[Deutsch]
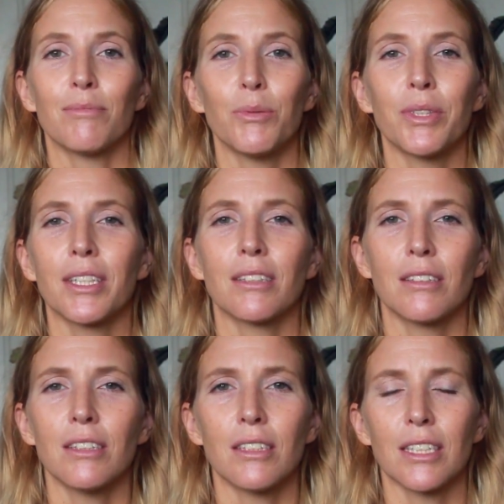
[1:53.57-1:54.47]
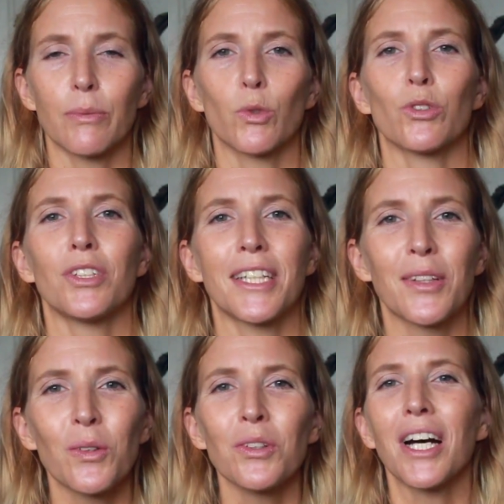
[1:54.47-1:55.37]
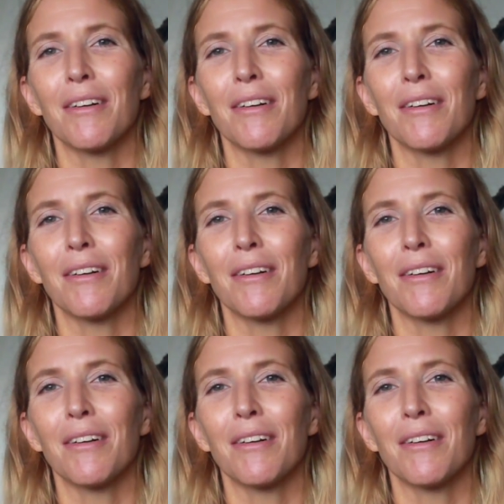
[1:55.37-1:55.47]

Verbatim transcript: bin mir nicht ganz sicher, ich habe es also nie getrunken,